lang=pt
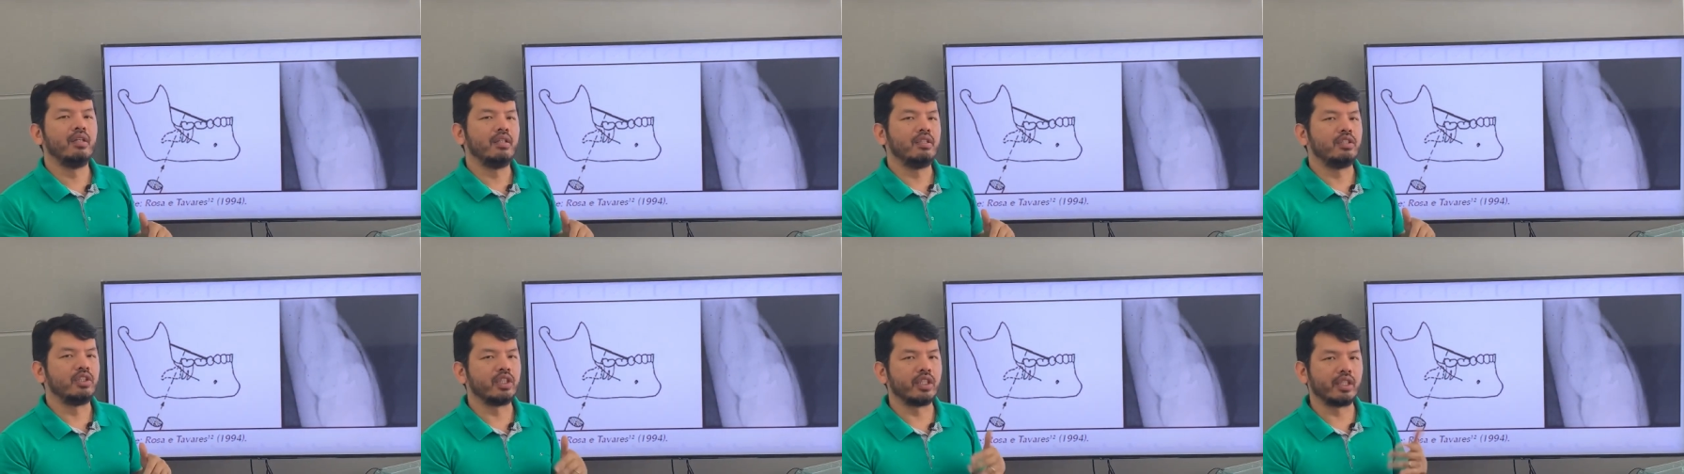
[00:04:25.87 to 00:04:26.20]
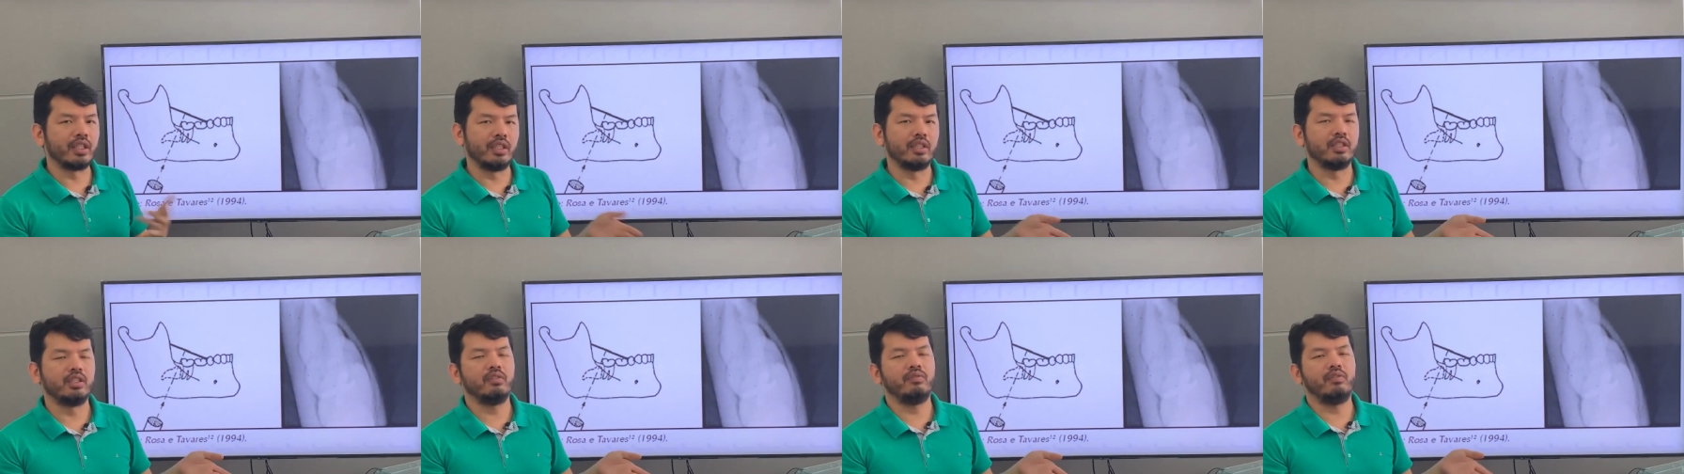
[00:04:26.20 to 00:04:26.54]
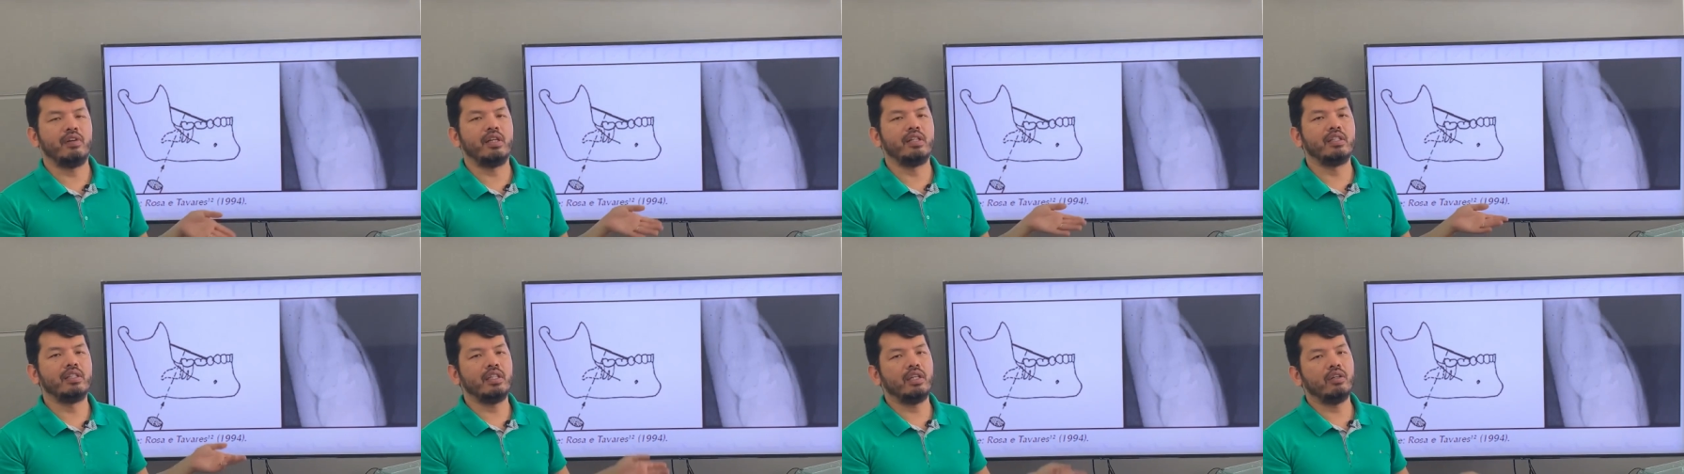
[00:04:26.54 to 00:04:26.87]
de grande
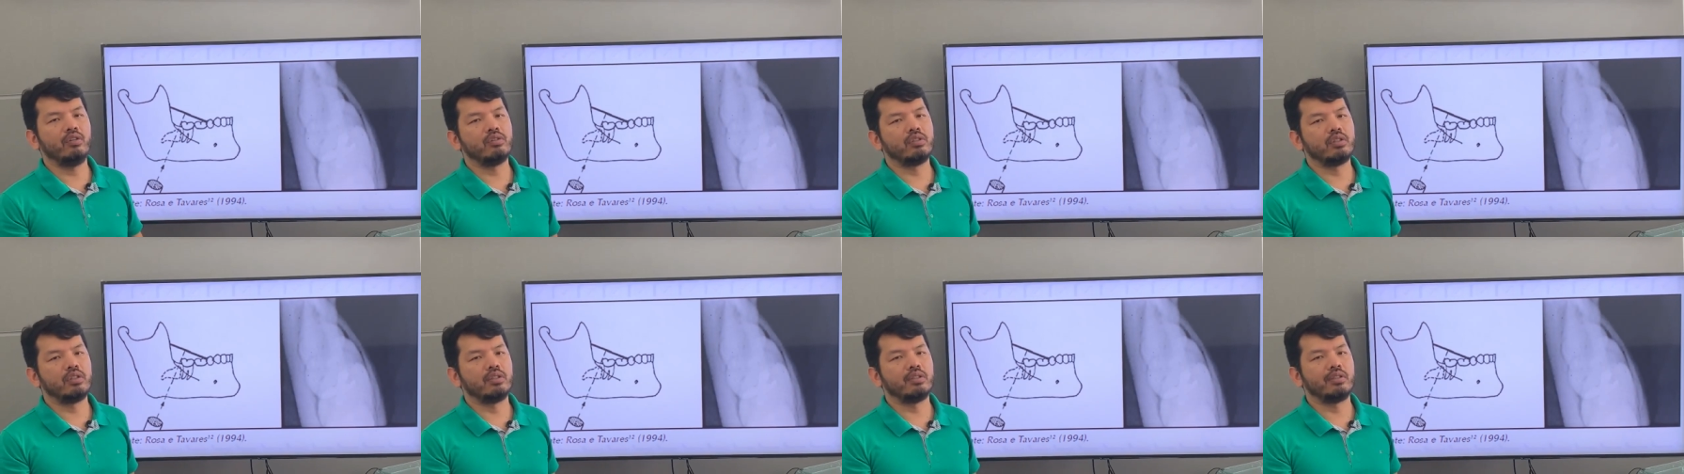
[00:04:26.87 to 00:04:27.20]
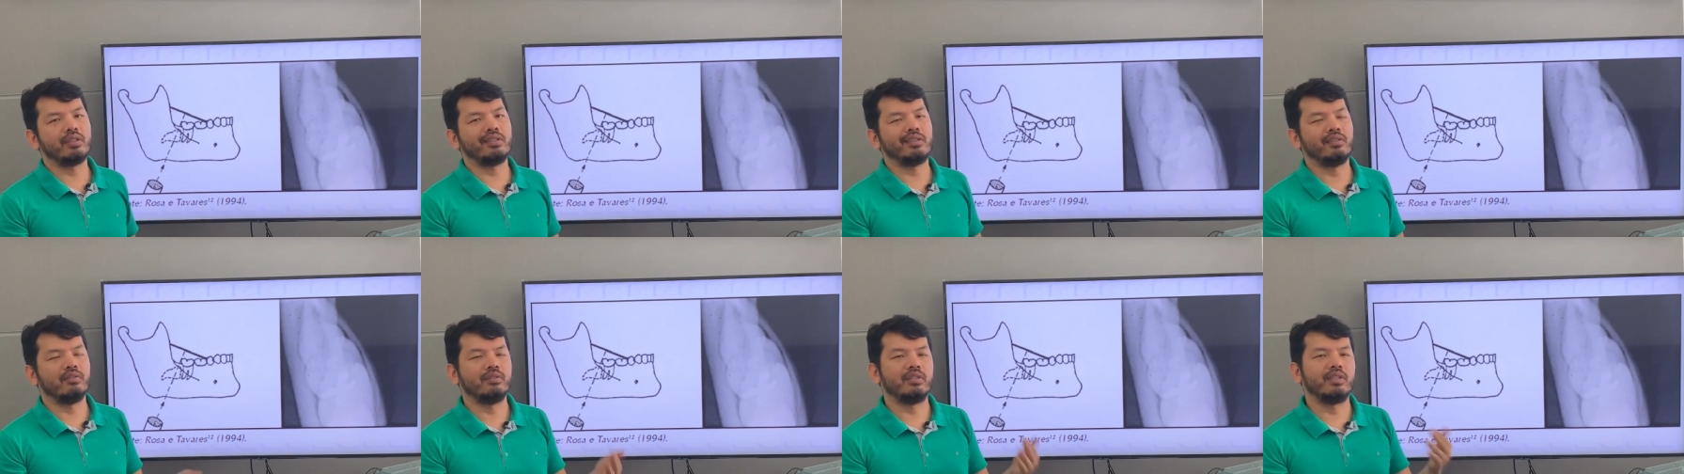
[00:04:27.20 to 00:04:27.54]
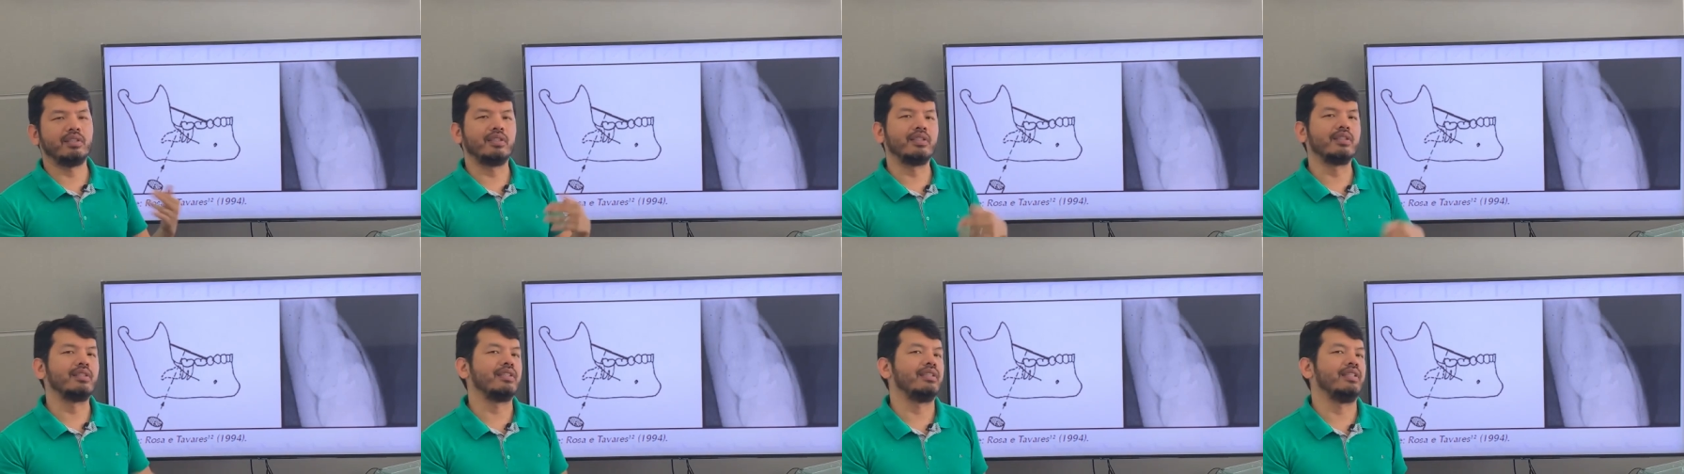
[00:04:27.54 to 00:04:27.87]
valia a utilização desse,